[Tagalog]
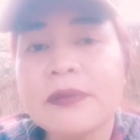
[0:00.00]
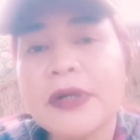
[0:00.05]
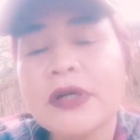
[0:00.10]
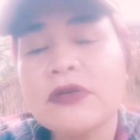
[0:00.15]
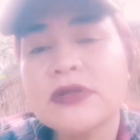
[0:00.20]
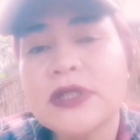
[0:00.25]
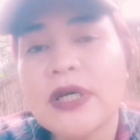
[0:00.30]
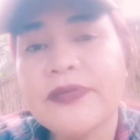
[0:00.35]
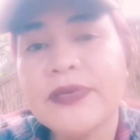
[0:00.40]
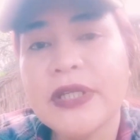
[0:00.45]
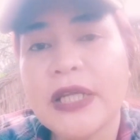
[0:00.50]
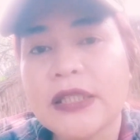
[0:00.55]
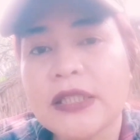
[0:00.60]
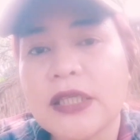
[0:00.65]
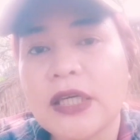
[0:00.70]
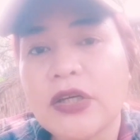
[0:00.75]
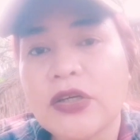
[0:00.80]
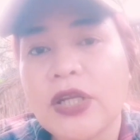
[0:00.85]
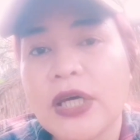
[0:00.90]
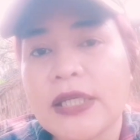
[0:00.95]
Pag-usapan natin
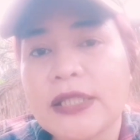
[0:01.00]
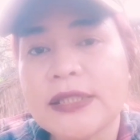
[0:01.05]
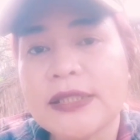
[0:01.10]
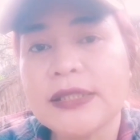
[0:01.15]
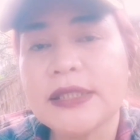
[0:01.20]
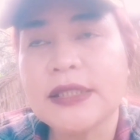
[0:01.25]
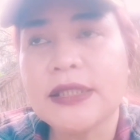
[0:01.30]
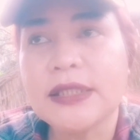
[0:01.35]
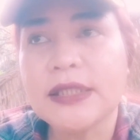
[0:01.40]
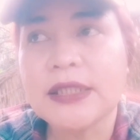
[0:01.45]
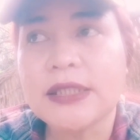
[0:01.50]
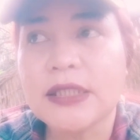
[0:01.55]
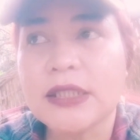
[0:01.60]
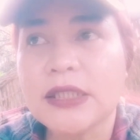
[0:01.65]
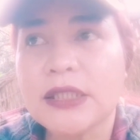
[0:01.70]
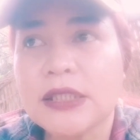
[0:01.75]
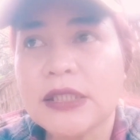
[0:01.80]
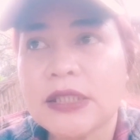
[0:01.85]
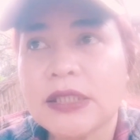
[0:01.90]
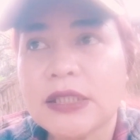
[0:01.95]
ngayon ay si
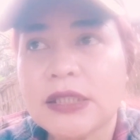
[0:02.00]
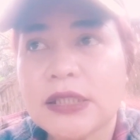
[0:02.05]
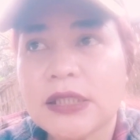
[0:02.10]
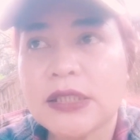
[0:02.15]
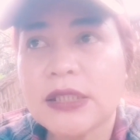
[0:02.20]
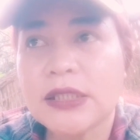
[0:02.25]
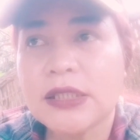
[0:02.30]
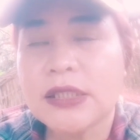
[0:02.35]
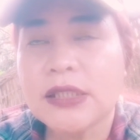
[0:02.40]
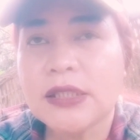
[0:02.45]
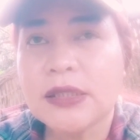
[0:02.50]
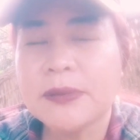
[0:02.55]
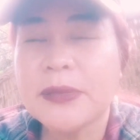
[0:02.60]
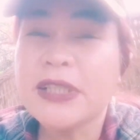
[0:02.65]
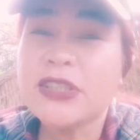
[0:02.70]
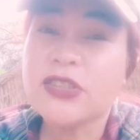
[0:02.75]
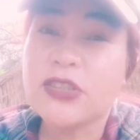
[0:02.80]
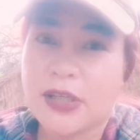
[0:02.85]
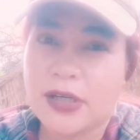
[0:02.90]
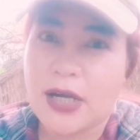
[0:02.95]

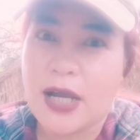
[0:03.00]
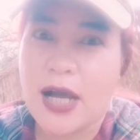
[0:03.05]
Master